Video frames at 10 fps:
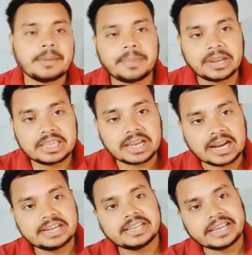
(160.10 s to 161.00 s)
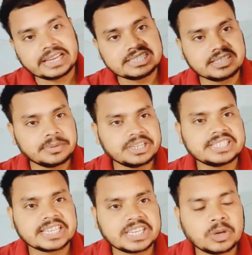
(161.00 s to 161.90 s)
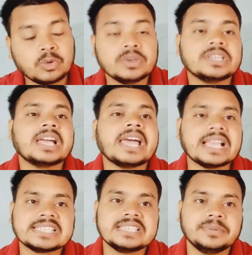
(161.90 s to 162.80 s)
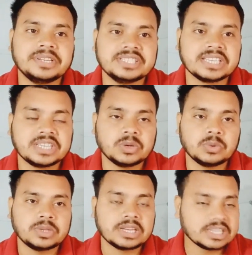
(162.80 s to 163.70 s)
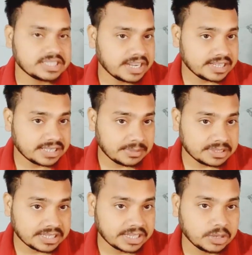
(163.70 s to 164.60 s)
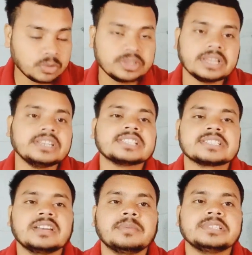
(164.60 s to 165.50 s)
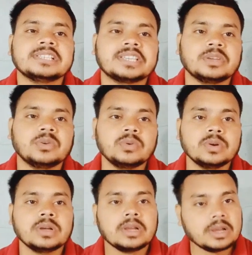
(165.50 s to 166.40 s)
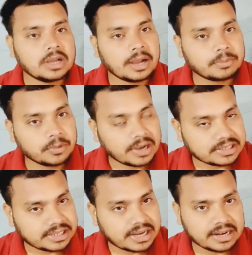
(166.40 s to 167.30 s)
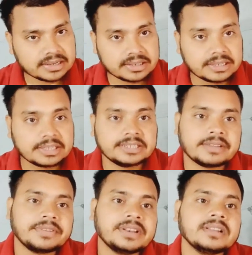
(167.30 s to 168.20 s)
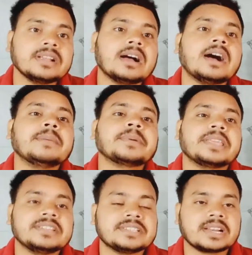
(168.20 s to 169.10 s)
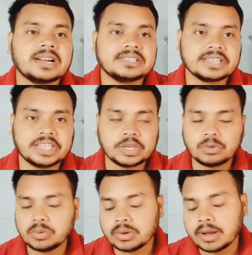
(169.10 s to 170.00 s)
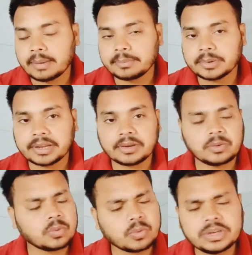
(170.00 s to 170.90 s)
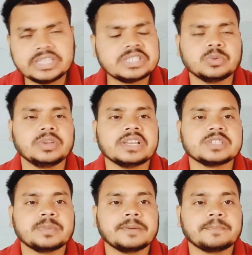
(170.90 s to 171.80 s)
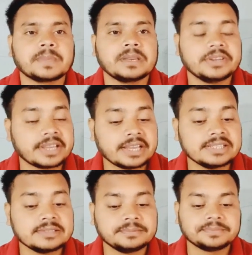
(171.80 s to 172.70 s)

आप भले ही आई टी आई से किए हो या एस से किए हो यानी स्टेट लेवल से किए हो या नेशनल लेवल से किए हो आपको राज्य सरकार या फिर आप केंद्र सरकार से किए हो आप कोई इशू नहीं है इसमें ठीक है